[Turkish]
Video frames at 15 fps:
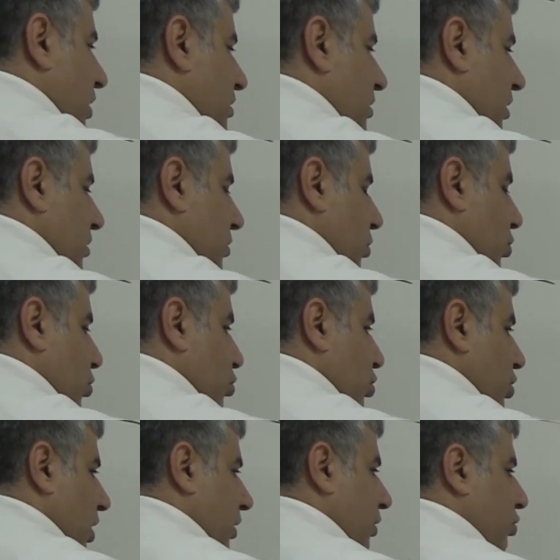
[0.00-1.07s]
karşısı 8
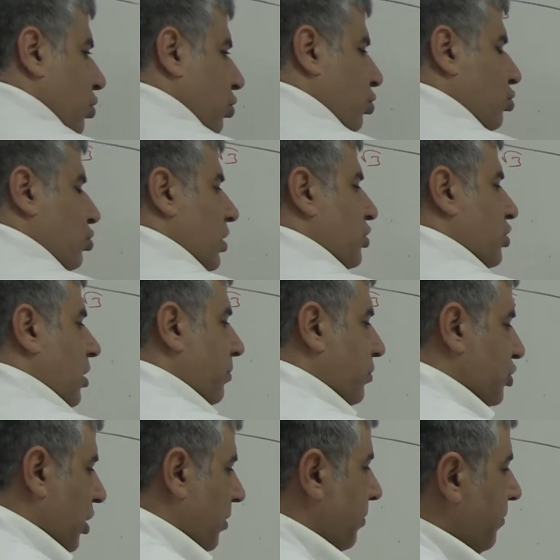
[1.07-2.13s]
kök Yani kök
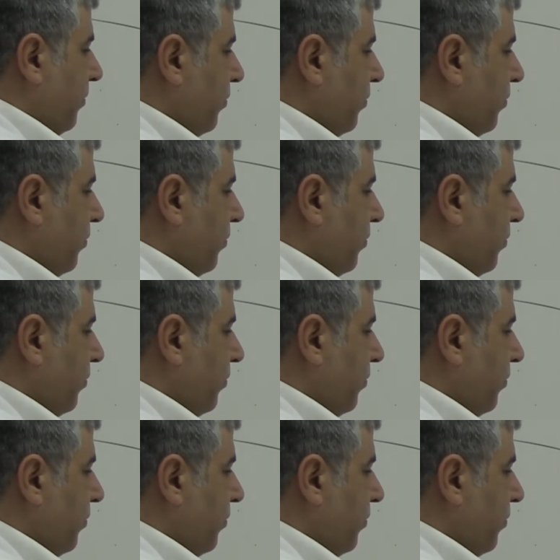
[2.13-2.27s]
çarpacağım.